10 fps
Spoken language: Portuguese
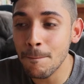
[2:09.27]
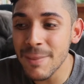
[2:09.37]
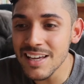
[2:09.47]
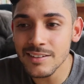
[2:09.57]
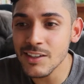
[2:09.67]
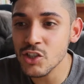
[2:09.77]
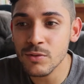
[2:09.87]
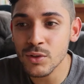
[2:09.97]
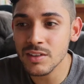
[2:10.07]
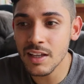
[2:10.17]
pensem de
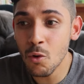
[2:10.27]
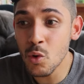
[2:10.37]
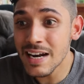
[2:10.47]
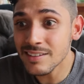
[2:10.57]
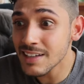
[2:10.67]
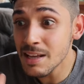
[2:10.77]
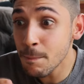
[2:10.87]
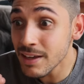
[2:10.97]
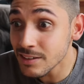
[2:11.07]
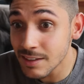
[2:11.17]
você o que elas querem
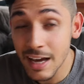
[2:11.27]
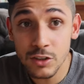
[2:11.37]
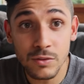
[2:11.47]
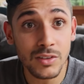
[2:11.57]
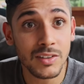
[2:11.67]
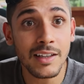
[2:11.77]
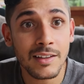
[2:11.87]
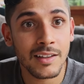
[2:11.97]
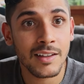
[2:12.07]
pensar de você.